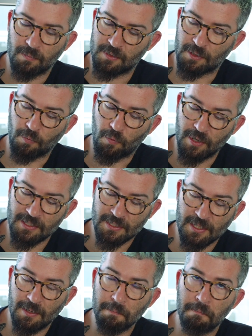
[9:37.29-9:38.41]
São
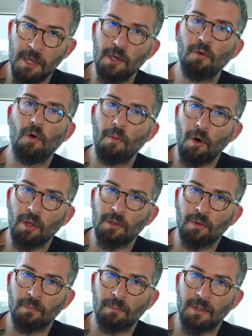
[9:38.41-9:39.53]
coisas que me
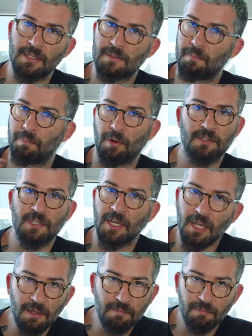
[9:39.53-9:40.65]
incomodam, mas pode ser
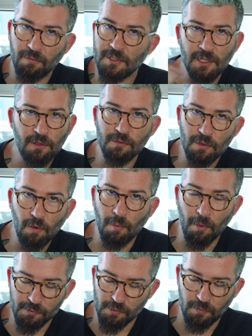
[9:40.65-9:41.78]
que você não se
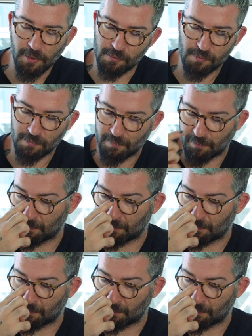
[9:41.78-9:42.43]
incomode com isso.